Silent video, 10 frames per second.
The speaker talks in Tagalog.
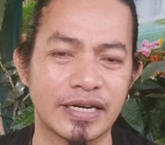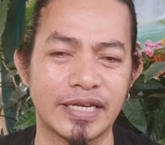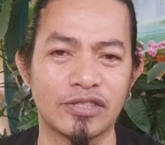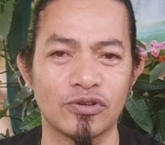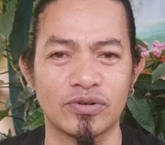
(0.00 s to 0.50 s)

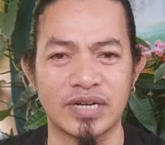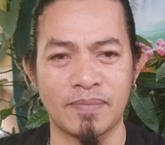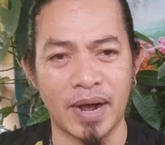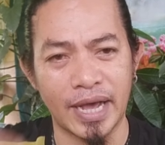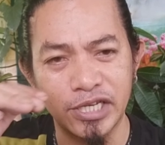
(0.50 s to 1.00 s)
creator
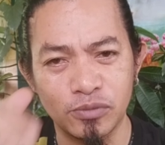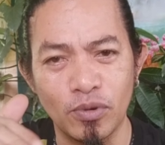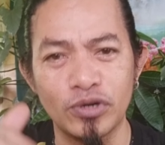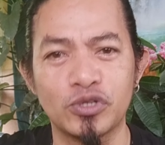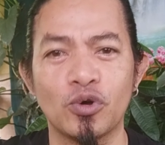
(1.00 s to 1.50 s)
na mga
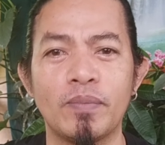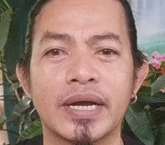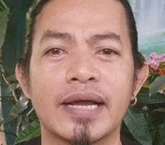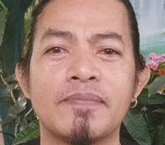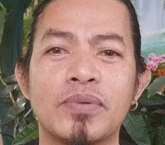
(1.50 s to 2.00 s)
small
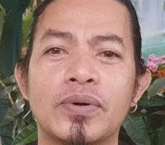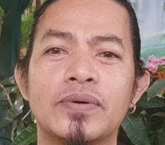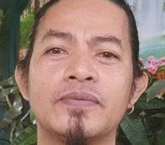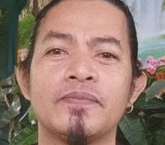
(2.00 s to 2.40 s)
YouTuber lang po.